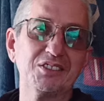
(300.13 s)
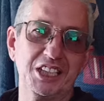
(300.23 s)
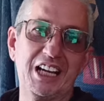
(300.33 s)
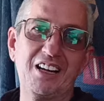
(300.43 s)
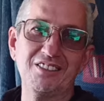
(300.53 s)

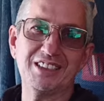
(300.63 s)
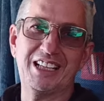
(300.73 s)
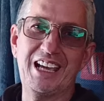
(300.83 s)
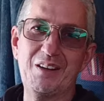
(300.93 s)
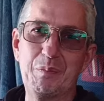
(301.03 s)
geral,
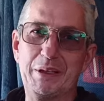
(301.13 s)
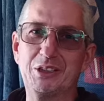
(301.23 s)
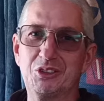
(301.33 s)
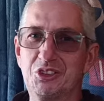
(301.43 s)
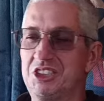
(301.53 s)
que é um
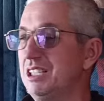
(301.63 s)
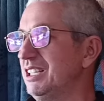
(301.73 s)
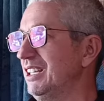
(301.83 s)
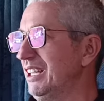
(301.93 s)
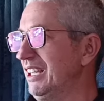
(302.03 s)
período
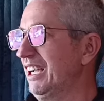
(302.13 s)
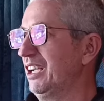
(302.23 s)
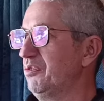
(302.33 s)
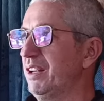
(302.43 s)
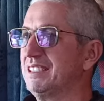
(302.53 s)
de
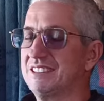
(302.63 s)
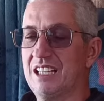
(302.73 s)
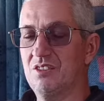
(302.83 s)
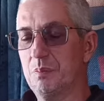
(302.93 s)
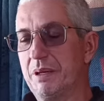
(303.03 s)

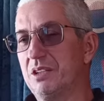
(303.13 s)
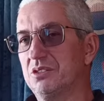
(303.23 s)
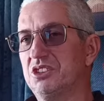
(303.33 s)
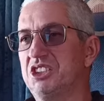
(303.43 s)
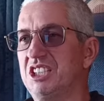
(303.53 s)
reflexão, um
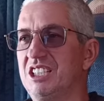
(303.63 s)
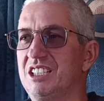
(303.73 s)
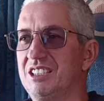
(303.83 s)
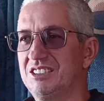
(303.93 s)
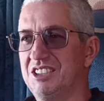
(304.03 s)
período de,
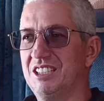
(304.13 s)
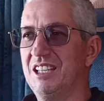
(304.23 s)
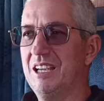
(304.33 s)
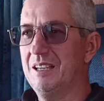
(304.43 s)
de